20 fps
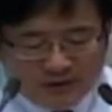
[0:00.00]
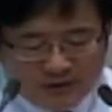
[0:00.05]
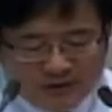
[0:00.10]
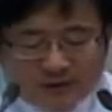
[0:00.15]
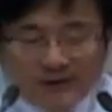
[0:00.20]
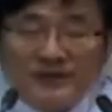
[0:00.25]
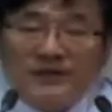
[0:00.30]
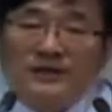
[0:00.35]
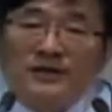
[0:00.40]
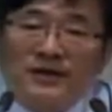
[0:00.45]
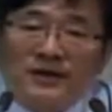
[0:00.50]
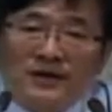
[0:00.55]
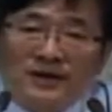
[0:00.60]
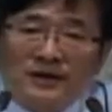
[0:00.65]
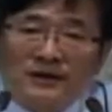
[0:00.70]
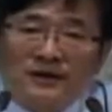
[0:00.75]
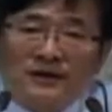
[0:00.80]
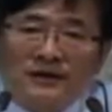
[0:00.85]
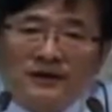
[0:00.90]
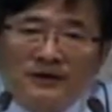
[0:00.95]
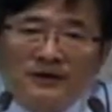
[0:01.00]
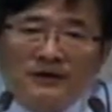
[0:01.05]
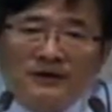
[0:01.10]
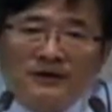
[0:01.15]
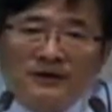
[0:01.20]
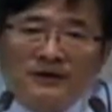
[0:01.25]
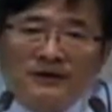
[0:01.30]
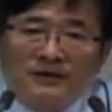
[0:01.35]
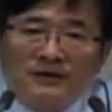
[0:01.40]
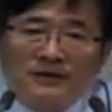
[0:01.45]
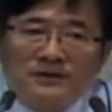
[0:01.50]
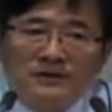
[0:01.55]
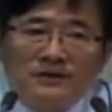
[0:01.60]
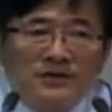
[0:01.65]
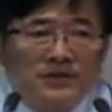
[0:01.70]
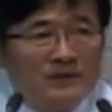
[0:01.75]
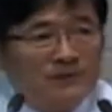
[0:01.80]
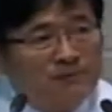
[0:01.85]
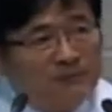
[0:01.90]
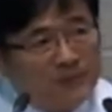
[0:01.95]
이스라엘을
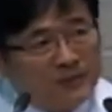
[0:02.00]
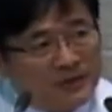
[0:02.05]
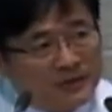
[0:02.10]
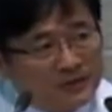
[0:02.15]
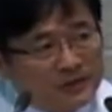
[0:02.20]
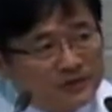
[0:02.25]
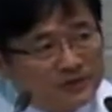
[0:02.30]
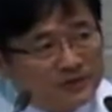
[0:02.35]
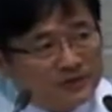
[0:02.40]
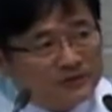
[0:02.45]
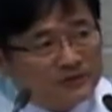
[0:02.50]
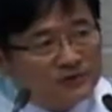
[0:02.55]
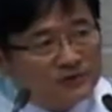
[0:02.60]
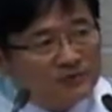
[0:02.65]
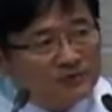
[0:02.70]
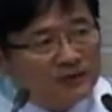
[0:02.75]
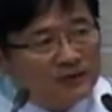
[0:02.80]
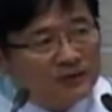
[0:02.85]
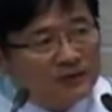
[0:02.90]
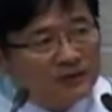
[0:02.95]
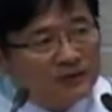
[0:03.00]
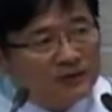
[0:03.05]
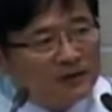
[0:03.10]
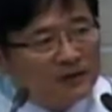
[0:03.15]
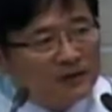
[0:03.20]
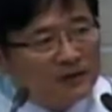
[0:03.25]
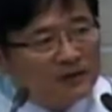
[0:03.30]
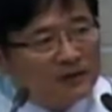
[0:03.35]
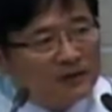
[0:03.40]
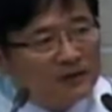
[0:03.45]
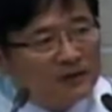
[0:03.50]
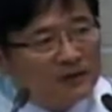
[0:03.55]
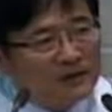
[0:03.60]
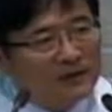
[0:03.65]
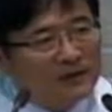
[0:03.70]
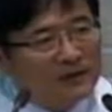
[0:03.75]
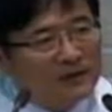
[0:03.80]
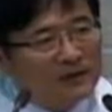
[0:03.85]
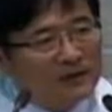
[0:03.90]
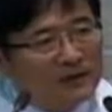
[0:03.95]
심판하셨습니다. 네.